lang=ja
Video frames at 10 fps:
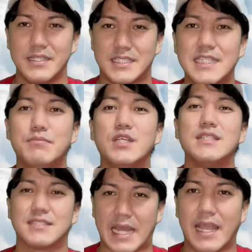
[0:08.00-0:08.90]

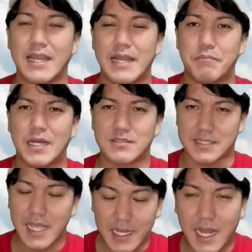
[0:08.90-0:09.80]
シーブリーズね、まず
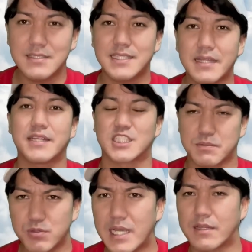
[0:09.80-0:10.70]
静観剤って
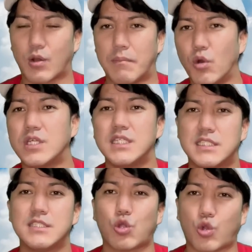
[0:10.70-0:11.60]
スプレーとか
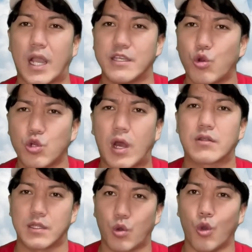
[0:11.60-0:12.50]
ボディシートとか色々あ
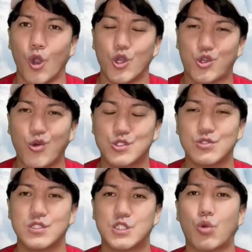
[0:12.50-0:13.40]
るけど、共
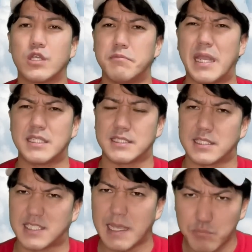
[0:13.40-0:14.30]
通しとるイメージっ
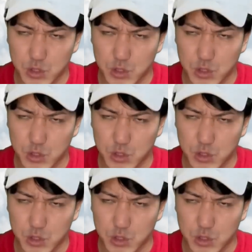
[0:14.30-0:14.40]
て全